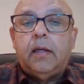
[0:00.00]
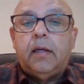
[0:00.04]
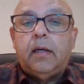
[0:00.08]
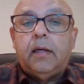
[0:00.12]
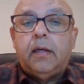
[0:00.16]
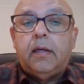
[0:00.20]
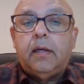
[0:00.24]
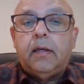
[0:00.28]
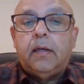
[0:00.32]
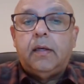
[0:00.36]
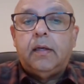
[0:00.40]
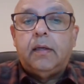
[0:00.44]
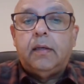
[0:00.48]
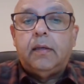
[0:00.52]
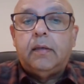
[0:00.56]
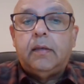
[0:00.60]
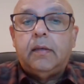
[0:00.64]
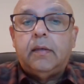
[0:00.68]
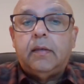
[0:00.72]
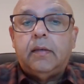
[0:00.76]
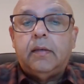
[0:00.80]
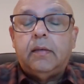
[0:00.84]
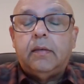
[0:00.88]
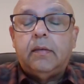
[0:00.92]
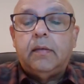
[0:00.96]

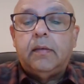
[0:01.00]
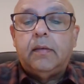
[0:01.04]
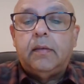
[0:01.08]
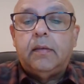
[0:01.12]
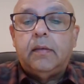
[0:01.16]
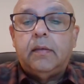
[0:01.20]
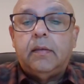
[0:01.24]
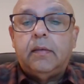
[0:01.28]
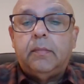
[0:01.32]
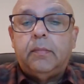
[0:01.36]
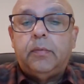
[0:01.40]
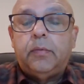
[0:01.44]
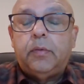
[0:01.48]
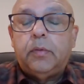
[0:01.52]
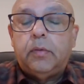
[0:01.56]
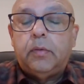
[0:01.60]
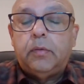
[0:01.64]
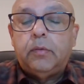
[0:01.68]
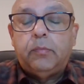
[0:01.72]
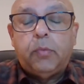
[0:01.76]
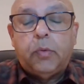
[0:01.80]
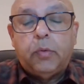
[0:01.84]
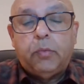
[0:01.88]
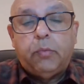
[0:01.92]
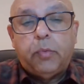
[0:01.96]
आ,
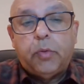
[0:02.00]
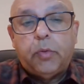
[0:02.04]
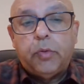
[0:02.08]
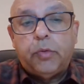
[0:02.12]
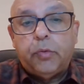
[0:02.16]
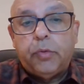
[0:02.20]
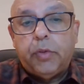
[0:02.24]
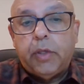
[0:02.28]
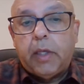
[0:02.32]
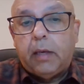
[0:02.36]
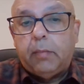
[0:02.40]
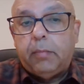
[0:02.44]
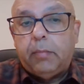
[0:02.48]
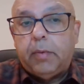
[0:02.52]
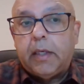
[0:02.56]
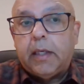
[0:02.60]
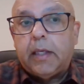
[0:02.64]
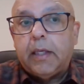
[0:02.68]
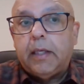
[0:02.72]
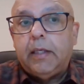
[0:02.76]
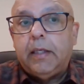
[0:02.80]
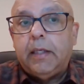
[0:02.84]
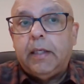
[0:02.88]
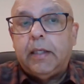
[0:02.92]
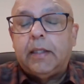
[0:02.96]
वो वो दुनिया भर
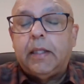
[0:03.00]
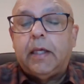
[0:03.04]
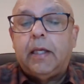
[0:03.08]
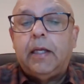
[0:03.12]
के लिए